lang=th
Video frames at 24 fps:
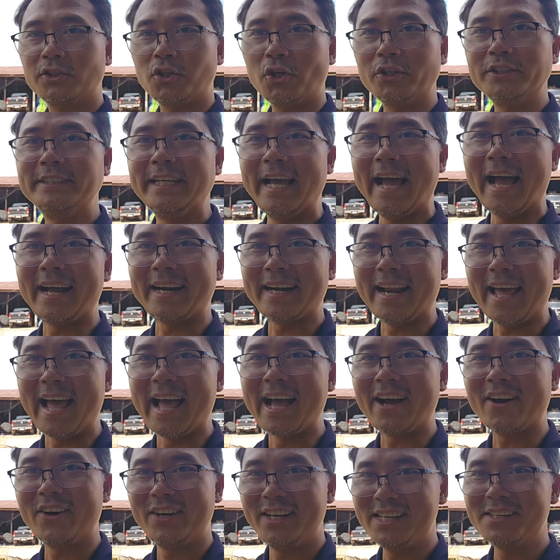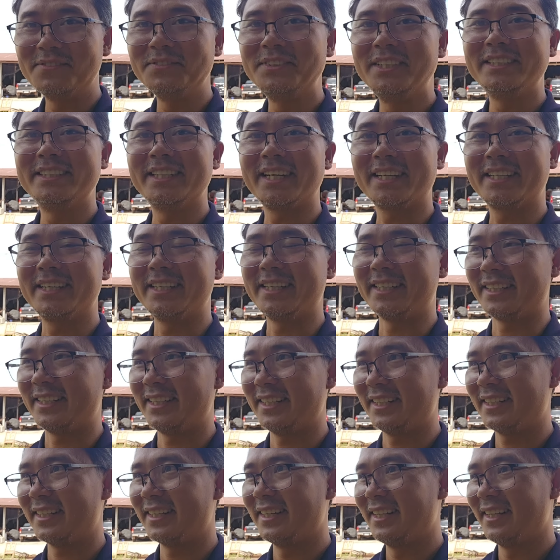นี้ต้นยางนาก็เริ่มที่จะเกิด
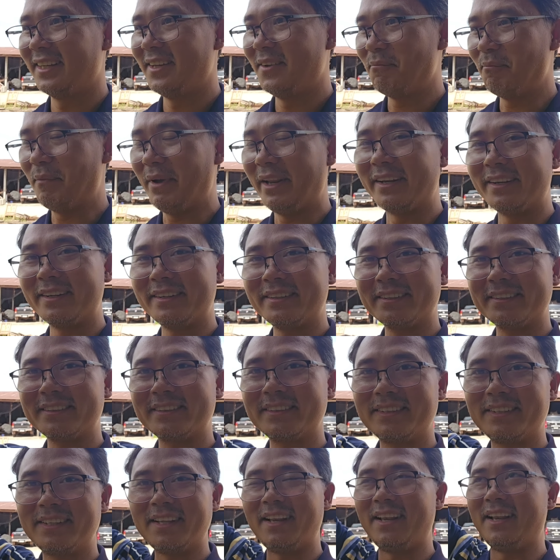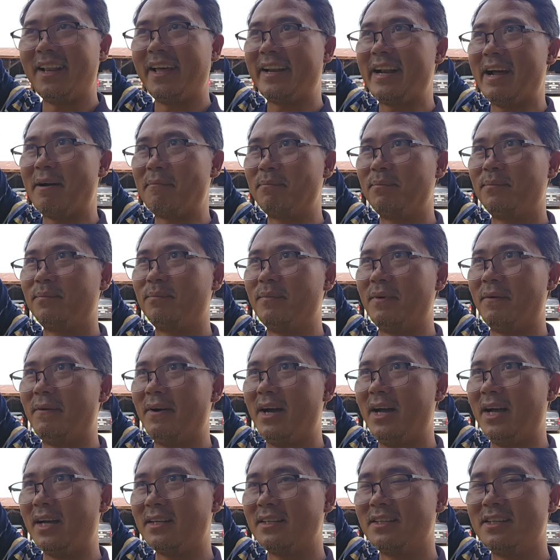เป็นระดับแบบ
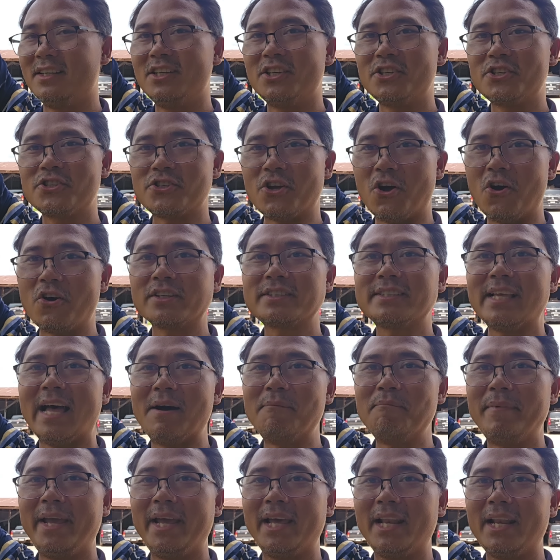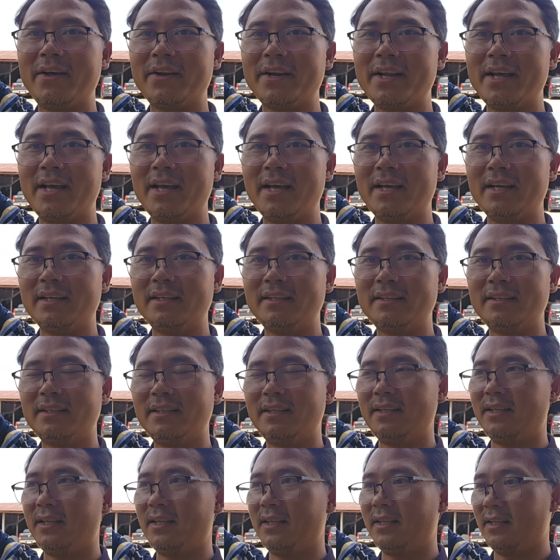ว่า2-3 เมตรแล้วนะฮะ
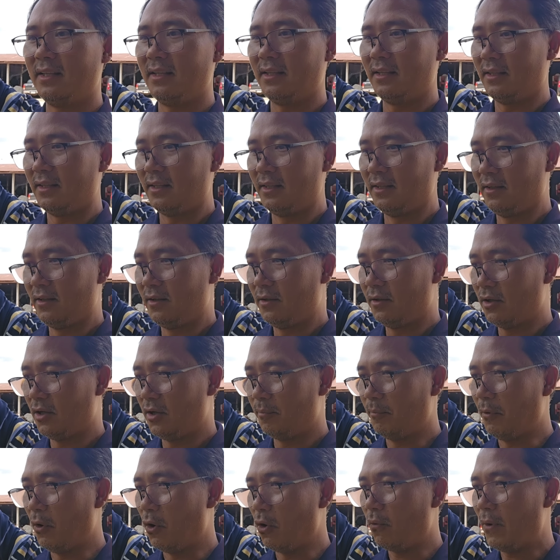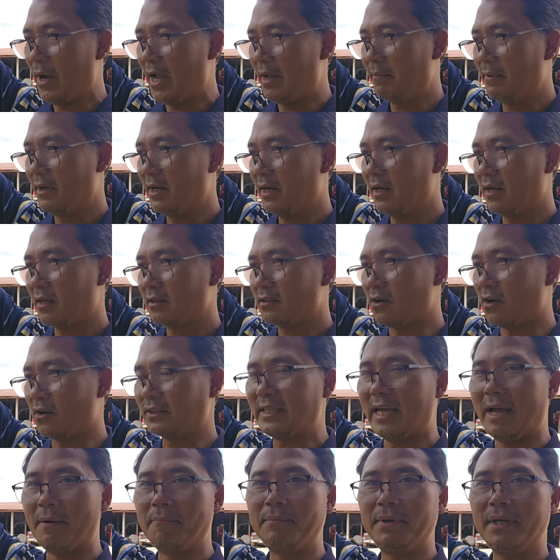ปลูกไว้เมื่อ
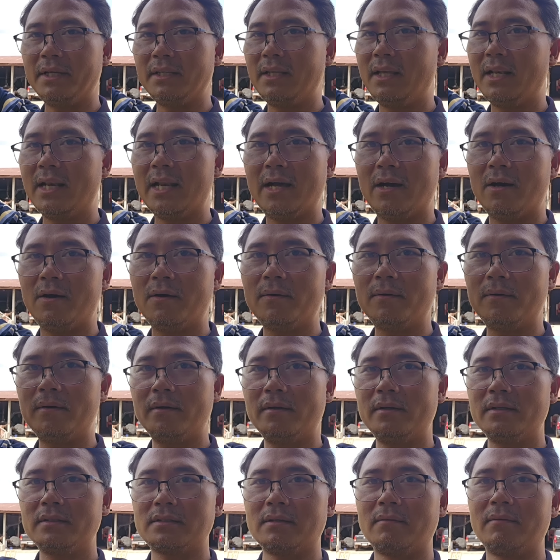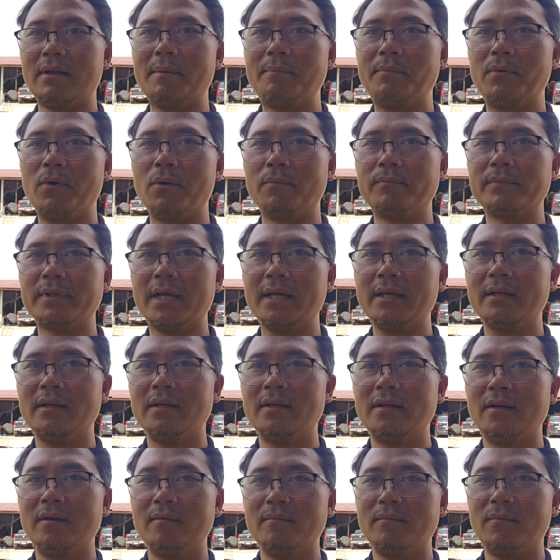2-3 ปีที่แล้วสำหรับผมนะ
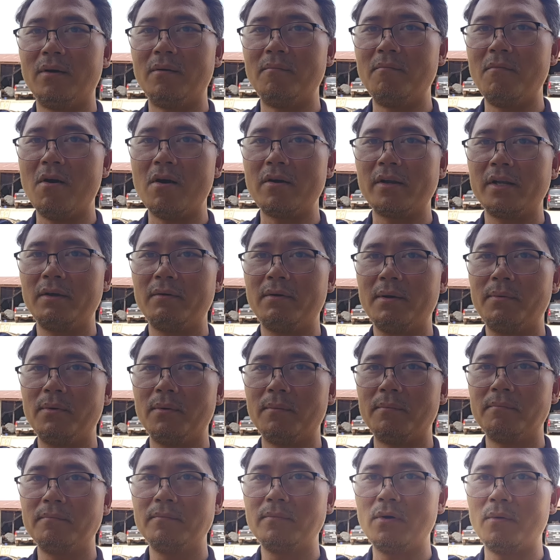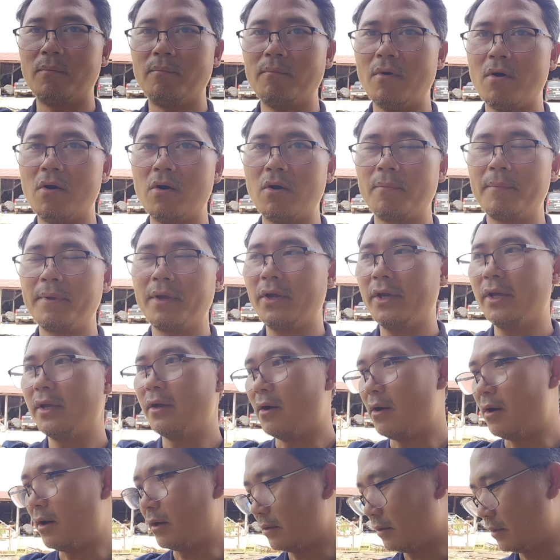ผมบอกเลยว่าผมผมมองไม่ค่อย
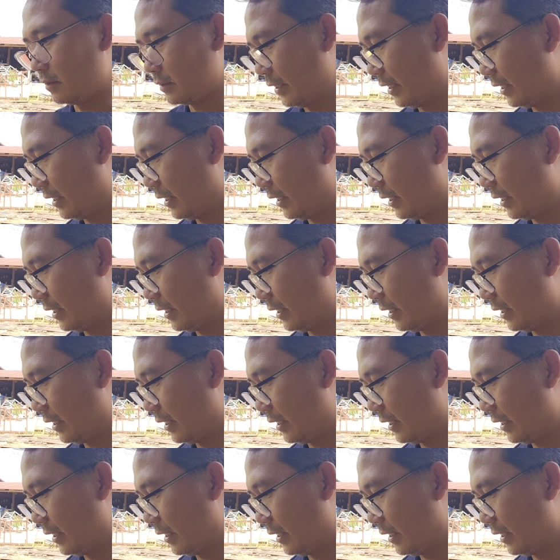ออกหรอก